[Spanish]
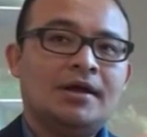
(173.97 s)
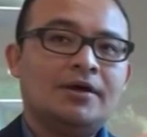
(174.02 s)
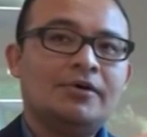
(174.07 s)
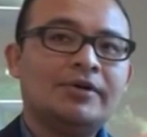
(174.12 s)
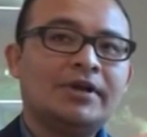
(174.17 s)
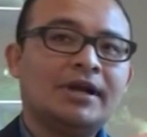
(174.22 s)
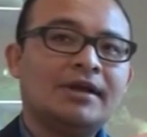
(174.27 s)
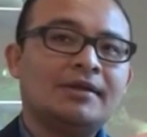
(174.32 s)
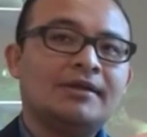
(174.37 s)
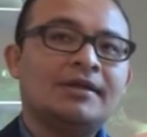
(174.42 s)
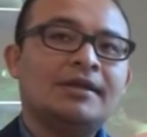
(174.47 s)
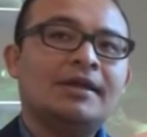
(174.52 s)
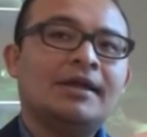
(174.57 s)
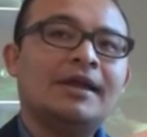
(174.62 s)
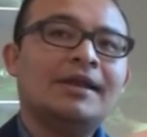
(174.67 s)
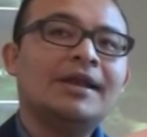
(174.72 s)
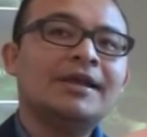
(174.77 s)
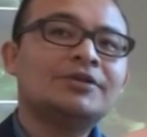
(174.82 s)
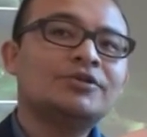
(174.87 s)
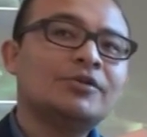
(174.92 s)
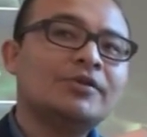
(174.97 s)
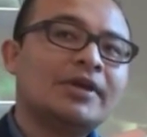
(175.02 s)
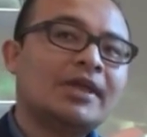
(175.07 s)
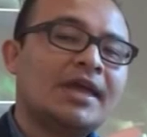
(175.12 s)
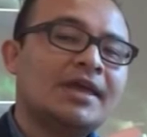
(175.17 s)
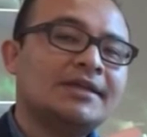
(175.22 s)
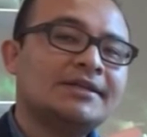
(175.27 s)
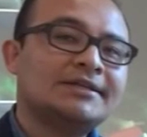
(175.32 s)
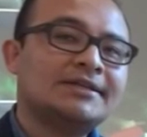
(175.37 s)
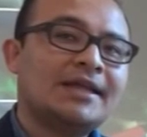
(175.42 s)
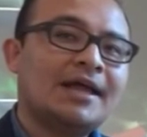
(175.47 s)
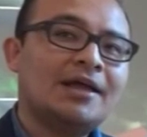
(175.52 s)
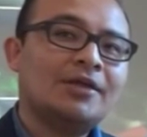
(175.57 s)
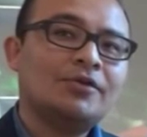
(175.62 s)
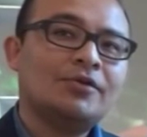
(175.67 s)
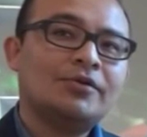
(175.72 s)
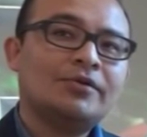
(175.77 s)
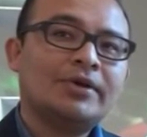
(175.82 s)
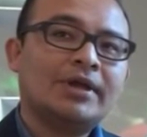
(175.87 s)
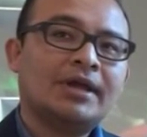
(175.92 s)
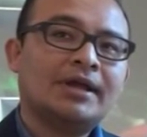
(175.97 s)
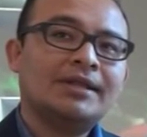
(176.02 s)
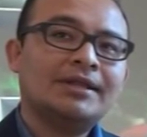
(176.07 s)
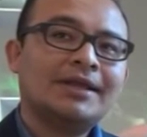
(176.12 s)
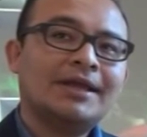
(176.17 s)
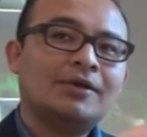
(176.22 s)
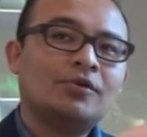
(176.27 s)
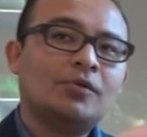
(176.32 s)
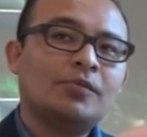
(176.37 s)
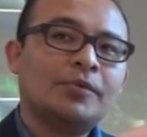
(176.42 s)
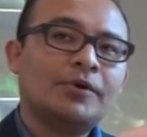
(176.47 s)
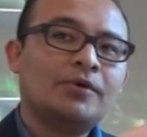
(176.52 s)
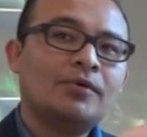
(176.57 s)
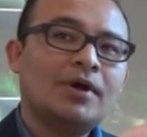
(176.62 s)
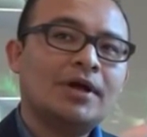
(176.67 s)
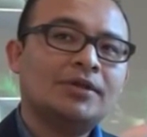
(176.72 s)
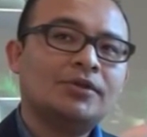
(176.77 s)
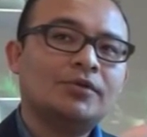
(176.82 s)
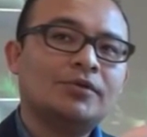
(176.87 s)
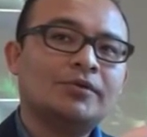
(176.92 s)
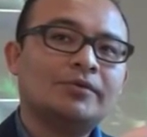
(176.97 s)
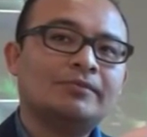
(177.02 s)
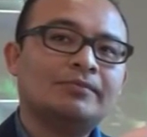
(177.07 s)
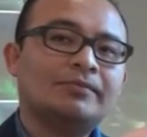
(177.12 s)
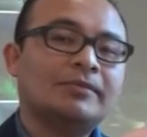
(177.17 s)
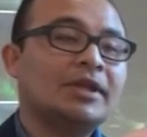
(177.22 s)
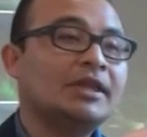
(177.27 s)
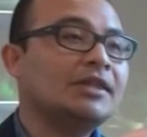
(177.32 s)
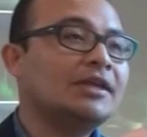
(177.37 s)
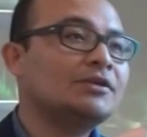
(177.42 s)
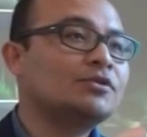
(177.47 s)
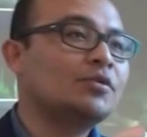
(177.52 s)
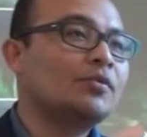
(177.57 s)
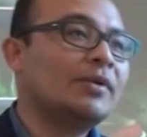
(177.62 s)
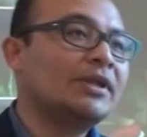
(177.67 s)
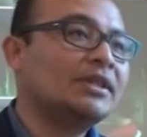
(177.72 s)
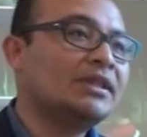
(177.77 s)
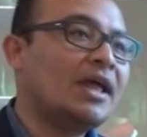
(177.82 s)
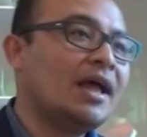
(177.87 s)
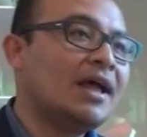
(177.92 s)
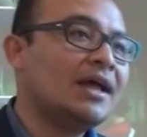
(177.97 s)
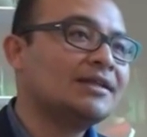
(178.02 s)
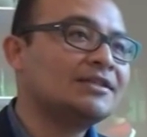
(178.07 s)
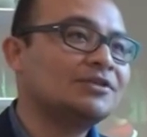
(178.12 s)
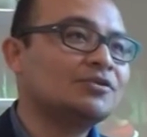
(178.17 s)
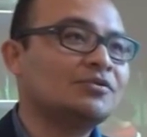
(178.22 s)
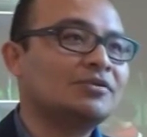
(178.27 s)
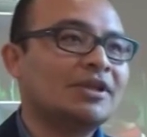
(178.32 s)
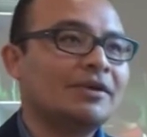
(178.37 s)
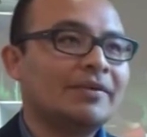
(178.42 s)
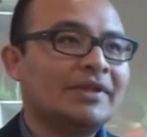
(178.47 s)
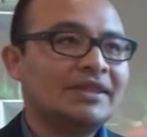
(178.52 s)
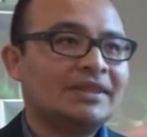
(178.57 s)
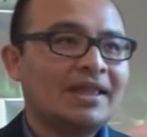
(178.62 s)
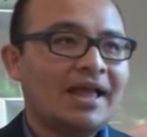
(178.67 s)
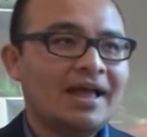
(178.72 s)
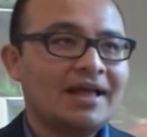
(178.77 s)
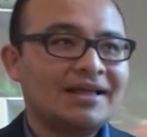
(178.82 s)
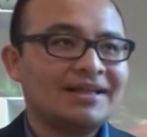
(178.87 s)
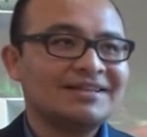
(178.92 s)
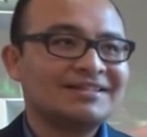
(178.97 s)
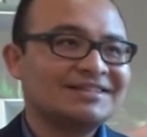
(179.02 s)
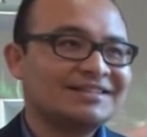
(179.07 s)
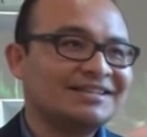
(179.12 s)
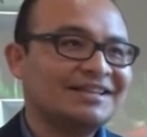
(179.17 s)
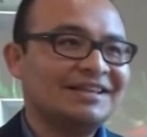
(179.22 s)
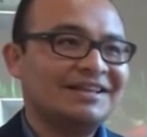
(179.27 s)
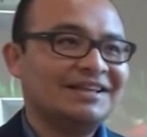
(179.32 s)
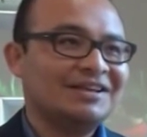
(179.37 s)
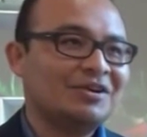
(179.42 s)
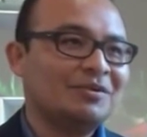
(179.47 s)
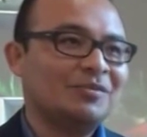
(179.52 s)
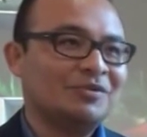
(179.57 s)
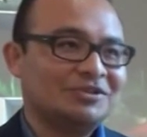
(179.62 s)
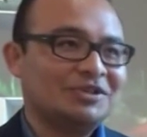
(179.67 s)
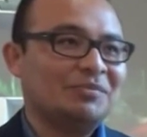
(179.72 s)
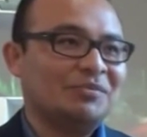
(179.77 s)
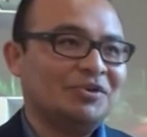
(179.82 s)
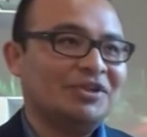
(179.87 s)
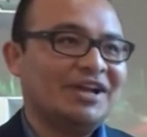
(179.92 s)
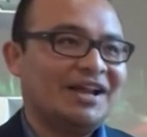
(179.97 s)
Ahora, el hecho de que haya estado en el diario El Peruano tiene sus ventajas y sus desventajas, eh, como se